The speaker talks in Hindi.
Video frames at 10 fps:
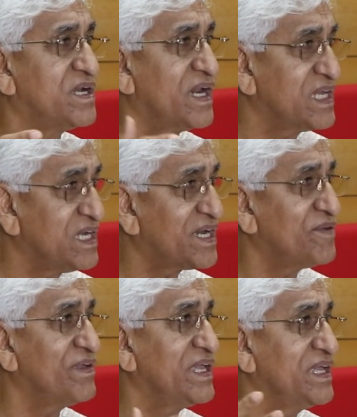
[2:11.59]
ड्रग की
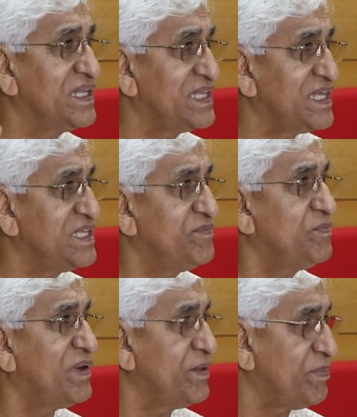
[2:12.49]
ट्रैफिकिंग इत्यादि भी
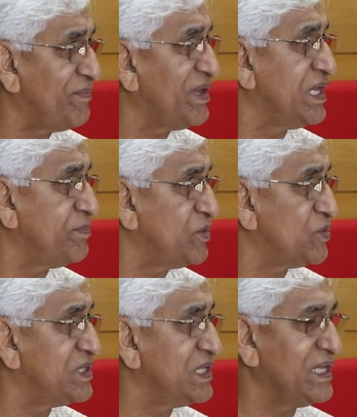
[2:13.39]
बड़े पैमाने पर
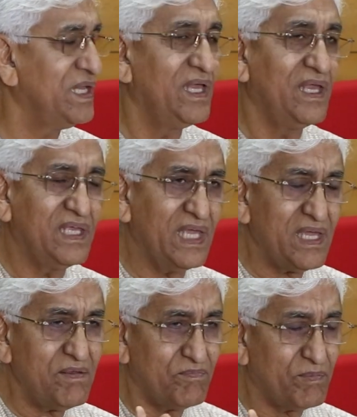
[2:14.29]
होती है ये
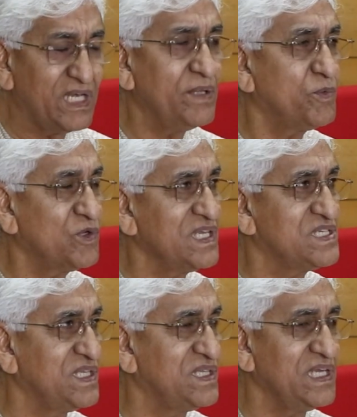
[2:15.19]
मणिपुर की
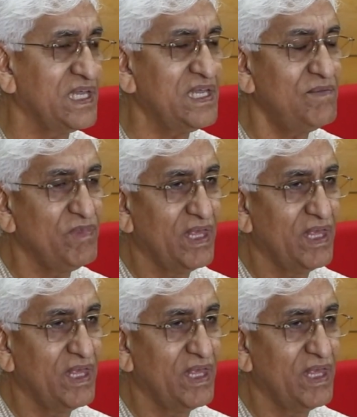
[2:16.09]
स्थिति है